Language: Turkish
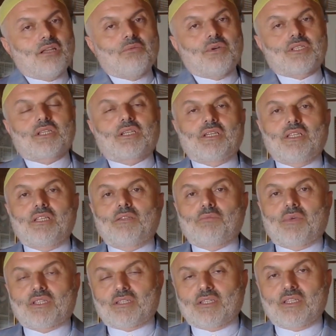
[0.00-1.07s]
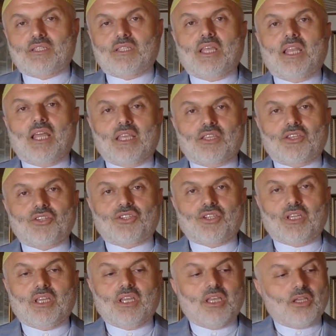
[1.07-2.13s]
namazı kılınması istenen
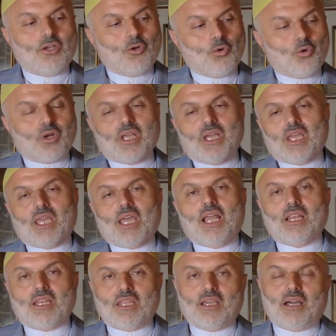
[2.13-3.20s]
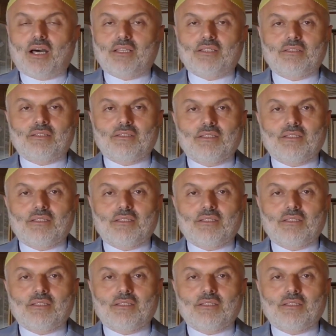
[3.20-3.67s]
kişi oraya geldiği an